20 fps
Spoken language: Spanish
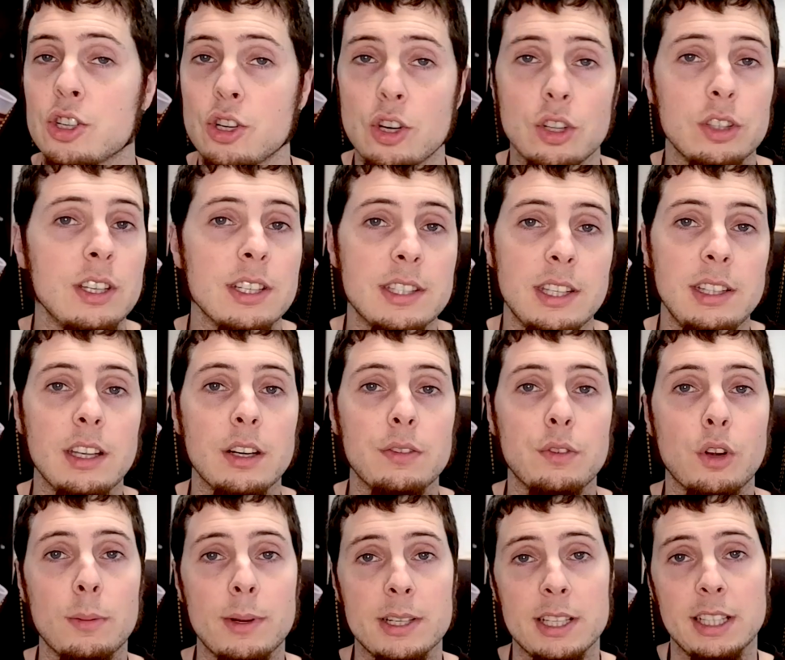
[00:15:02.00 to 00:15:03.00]
Son
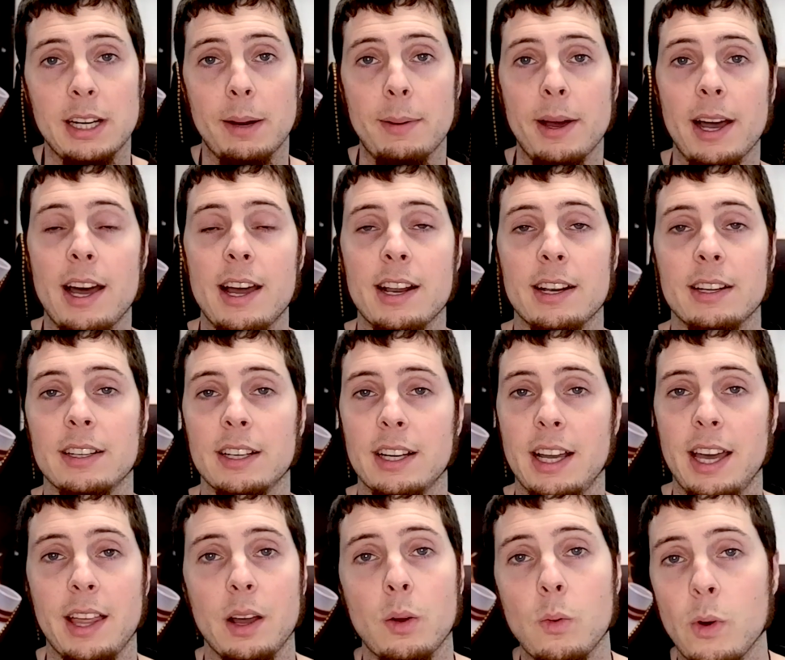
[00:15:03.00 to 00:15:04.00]
distintas formas de trabajar,
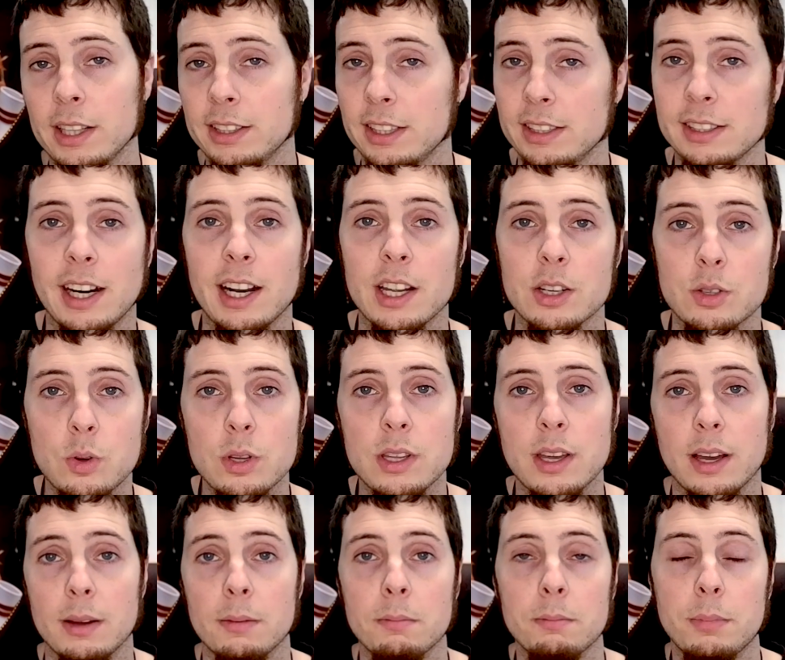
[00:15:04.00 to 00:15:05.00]
cada cual tendrá la
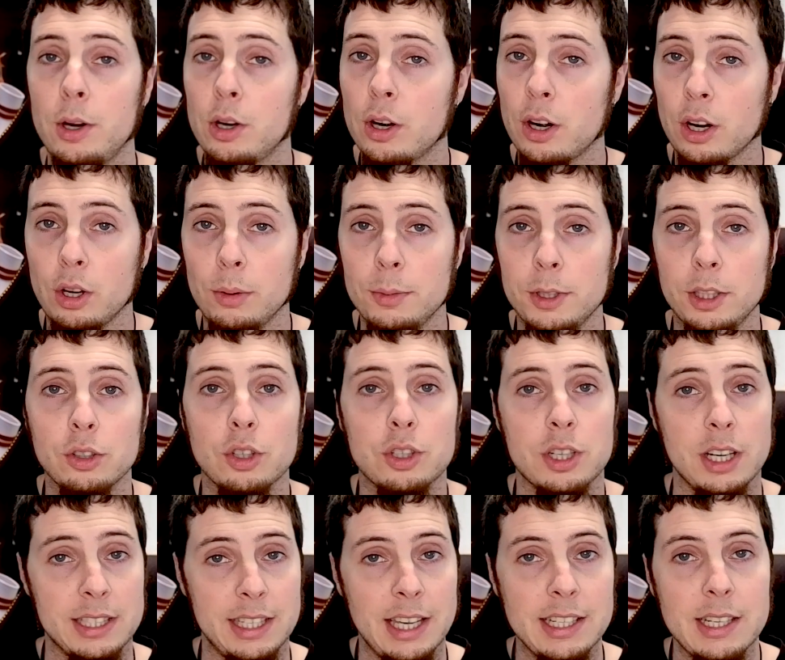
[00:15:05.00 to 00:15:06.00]
suya, pero os recomiendo
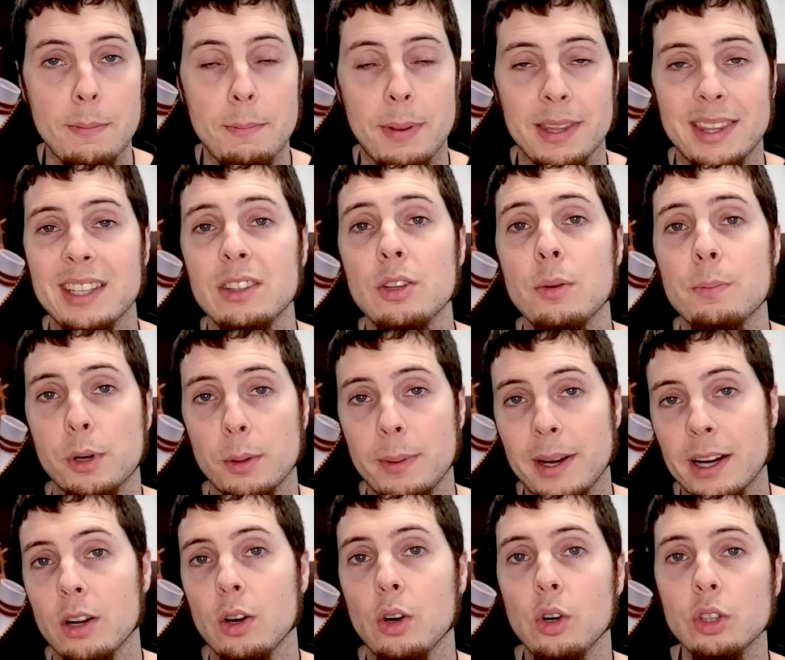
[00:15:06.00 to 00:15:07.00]
si estáis empezando
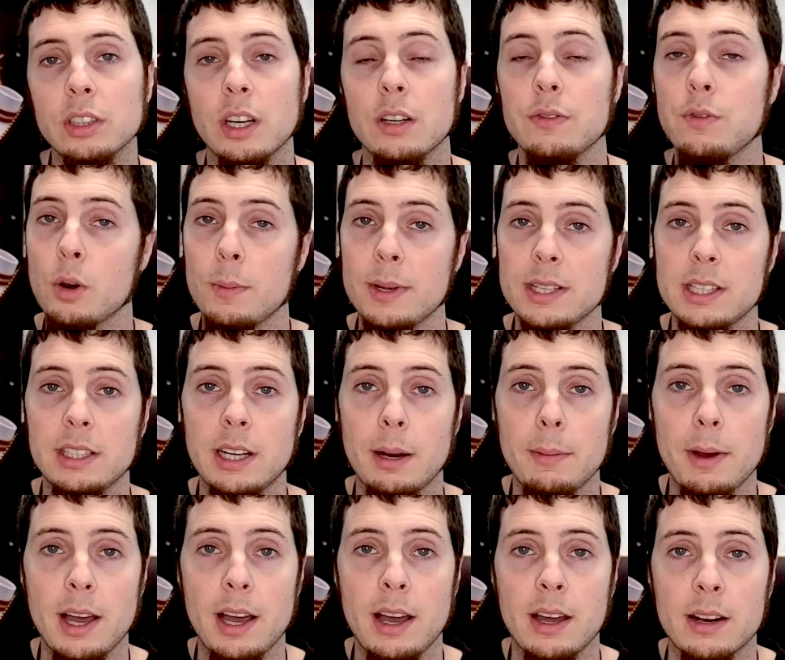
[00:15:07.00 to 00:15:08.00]
probar otras formas de
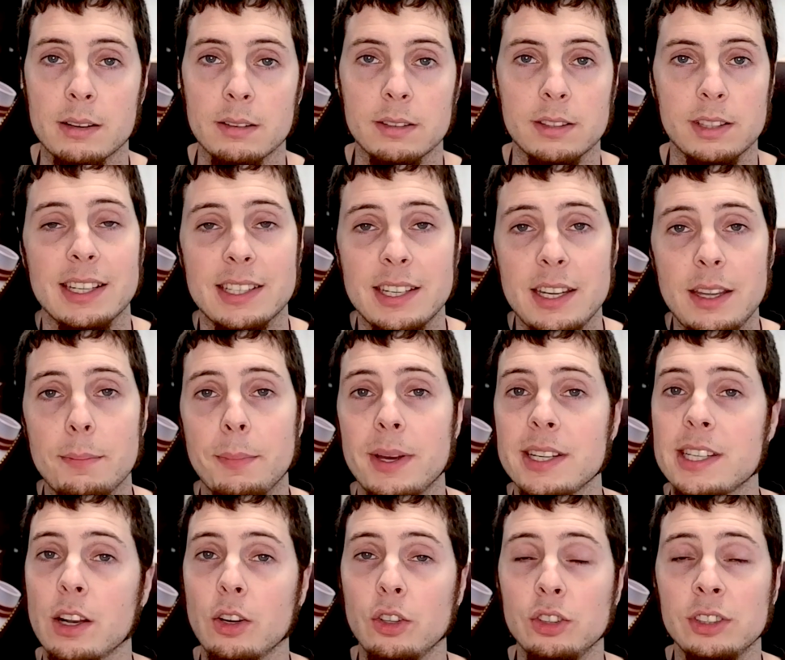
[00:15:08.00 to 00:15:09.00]
trabajar, así
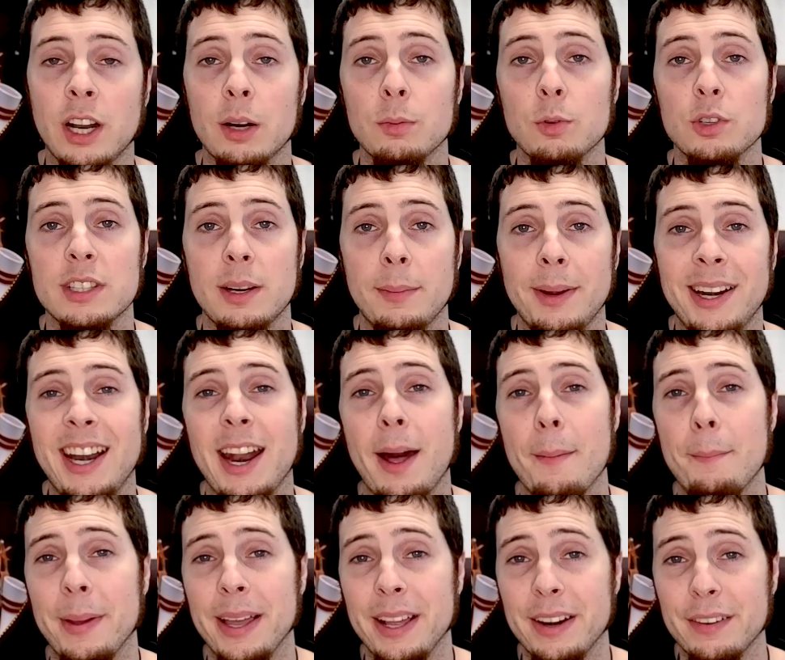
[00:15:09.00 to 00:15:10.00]
vais a encontrar vuestra
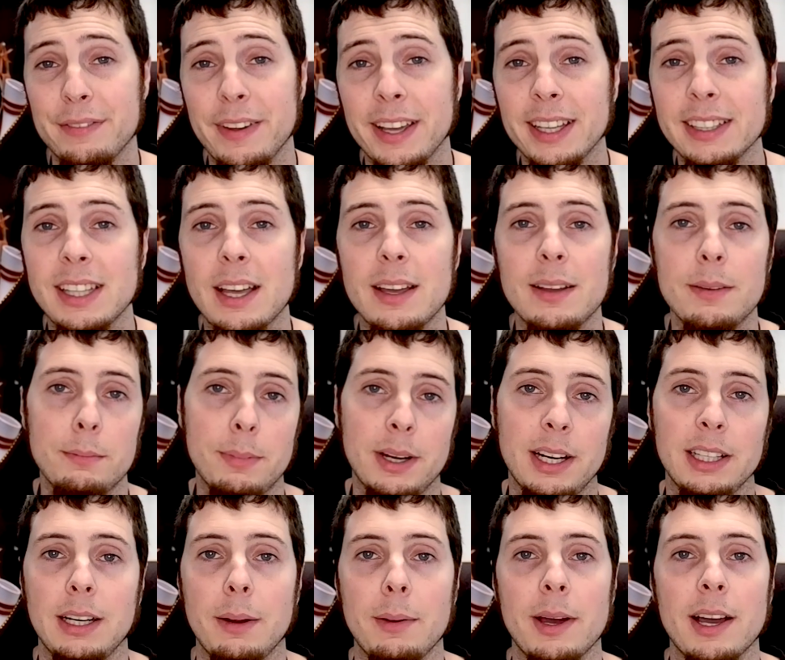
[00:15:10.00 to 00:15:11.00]
manera perfecta
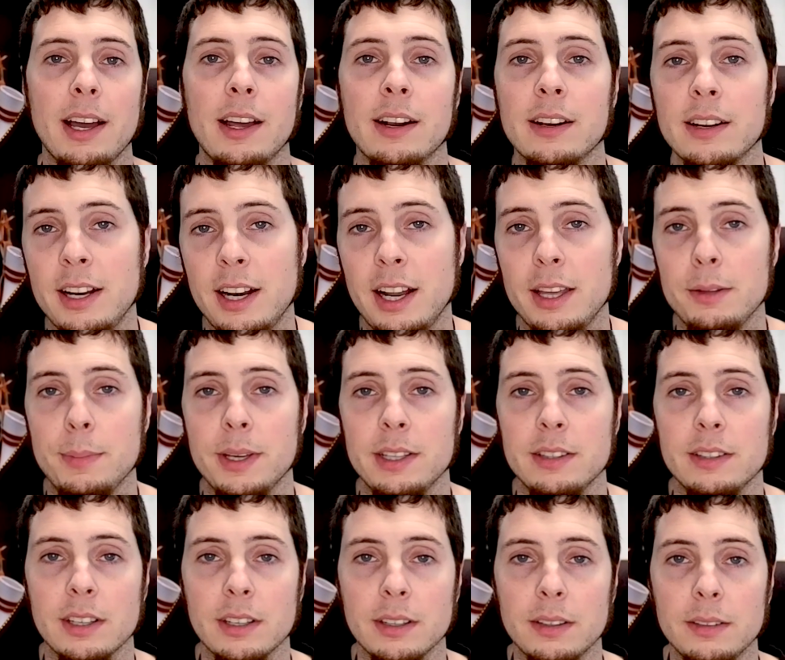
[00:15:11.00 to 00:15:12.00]
para trabajar en Light
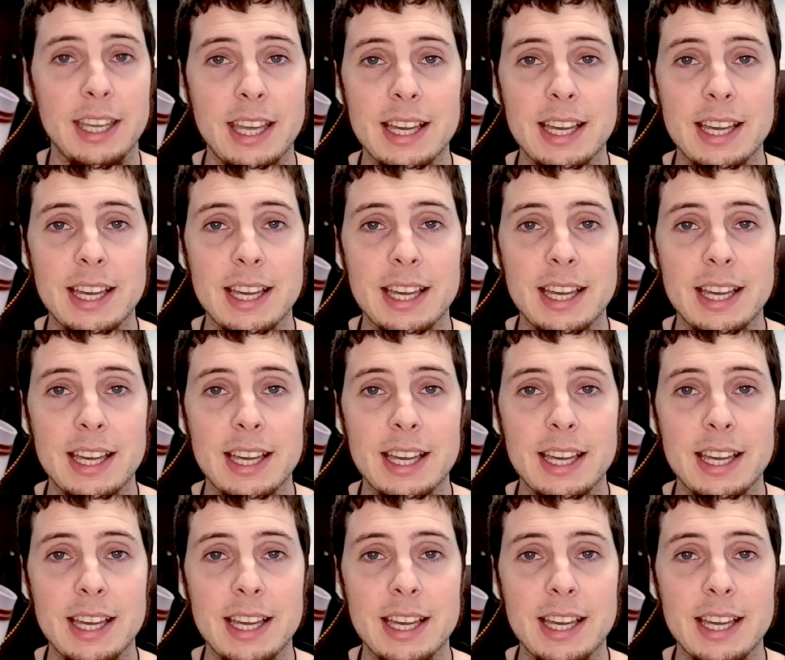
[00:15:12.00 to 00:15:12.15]
Painting.